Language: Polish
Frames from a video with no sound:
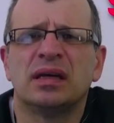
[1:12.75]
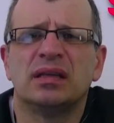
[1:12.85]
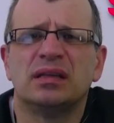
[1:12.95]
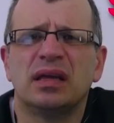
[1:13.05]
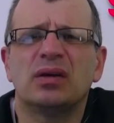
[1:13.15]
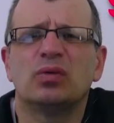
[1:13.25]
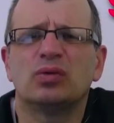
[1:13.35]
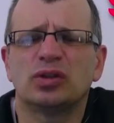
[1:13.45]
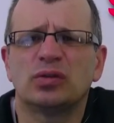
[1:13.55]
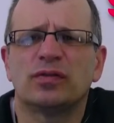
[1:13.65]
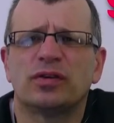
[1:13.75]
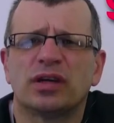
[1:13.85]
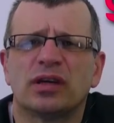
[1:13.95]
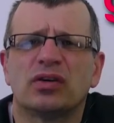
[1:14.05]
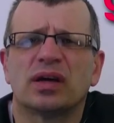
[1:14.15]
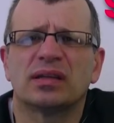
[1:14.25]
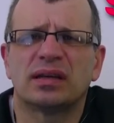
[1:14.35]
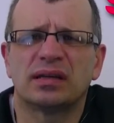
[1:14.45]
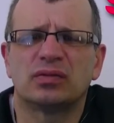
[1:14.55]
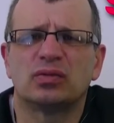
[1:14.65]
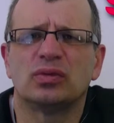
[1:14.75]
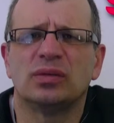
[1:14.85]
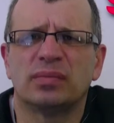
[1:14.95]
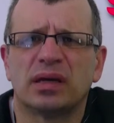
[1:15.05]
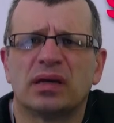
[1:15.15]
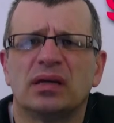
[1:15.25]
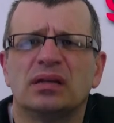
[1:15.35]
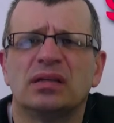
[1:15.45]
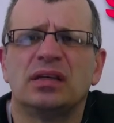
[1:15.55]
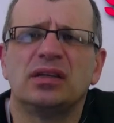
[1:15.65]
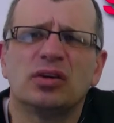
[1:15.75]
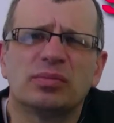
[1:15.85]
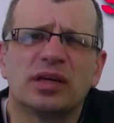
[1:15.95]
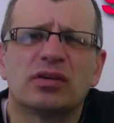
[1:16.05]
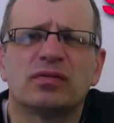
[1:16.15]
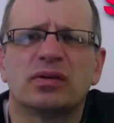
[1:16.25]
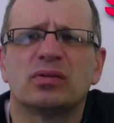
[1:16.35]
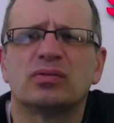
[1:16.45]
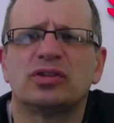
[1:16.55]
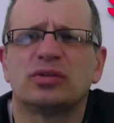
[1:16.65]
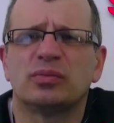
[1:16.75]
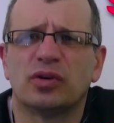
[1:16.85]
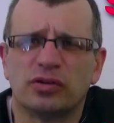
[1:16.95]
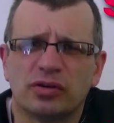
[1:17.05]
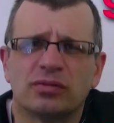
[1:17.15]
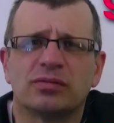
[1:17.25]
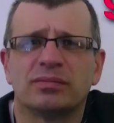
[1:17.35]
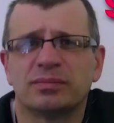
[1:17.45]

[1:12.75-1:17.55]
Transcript: nie użył Twojego adresu e-mail i nie obdarował Cię moją,